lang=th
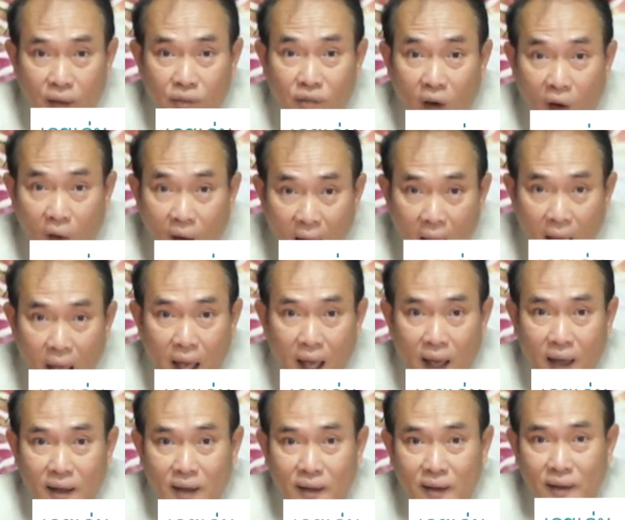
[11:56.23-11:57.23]
สองห้า
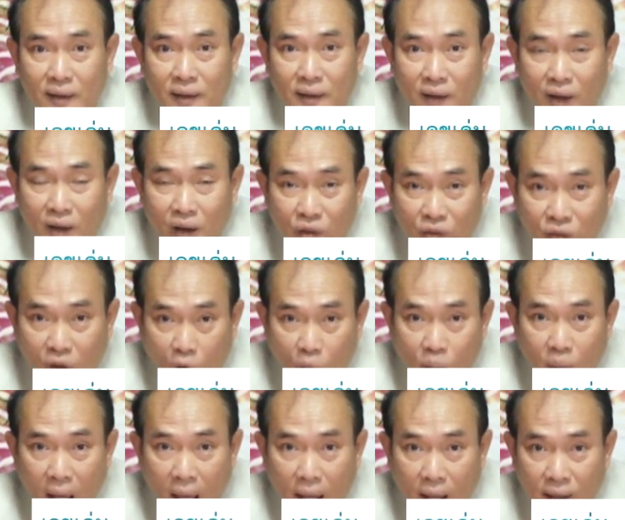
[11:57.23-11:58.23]
แล้วก็สอง
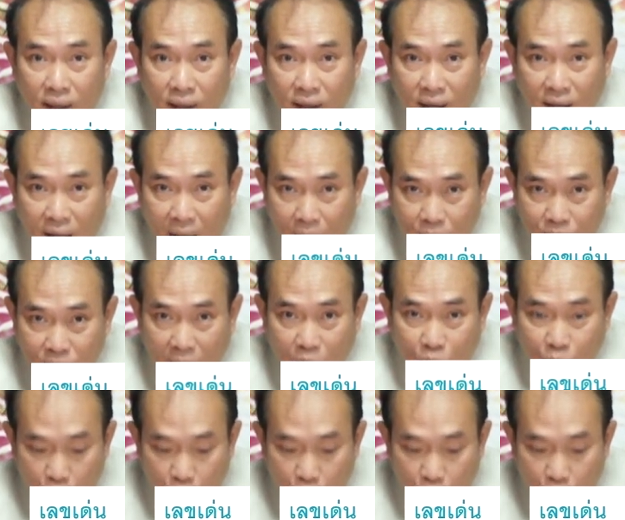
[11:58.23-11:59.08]
แปดนะครับ แถว